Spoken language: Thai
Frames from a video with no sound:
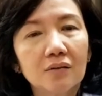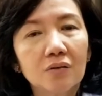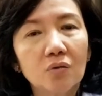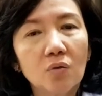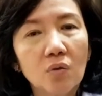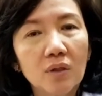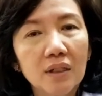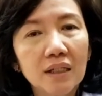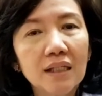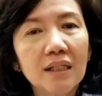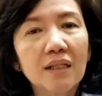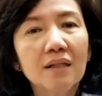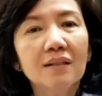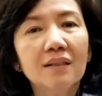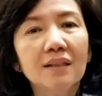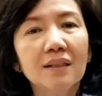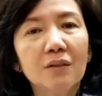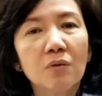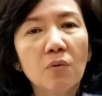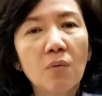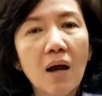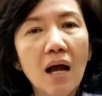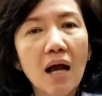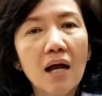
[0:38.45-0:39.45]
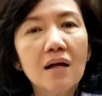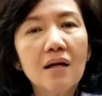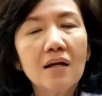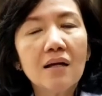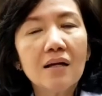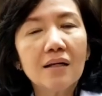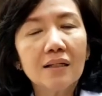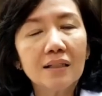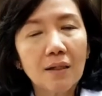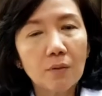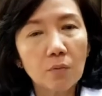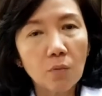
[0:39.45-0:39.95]
ตัวนี้ก็คือว่า
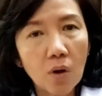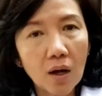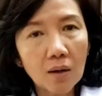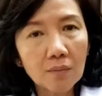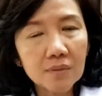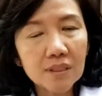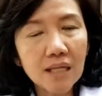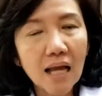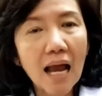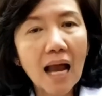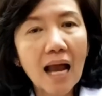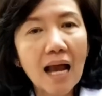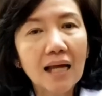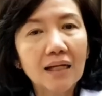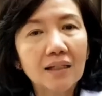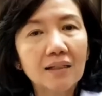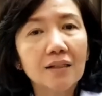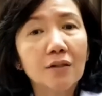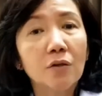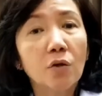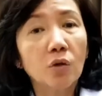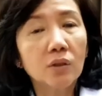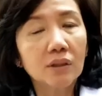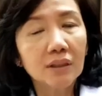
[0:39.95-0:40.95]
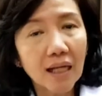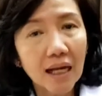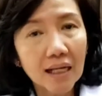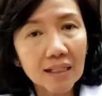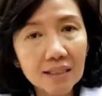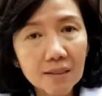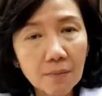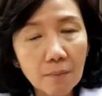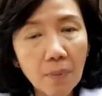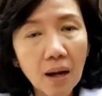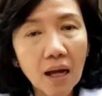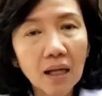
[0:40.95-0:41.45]
ทำความสะอาดหรือลดการ
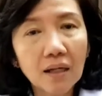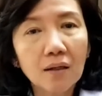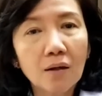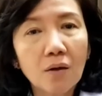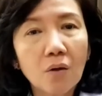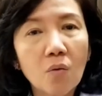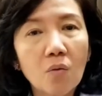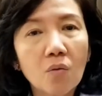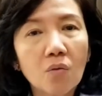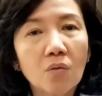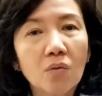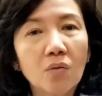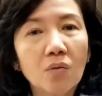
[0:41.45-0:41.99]
สัมผัสลง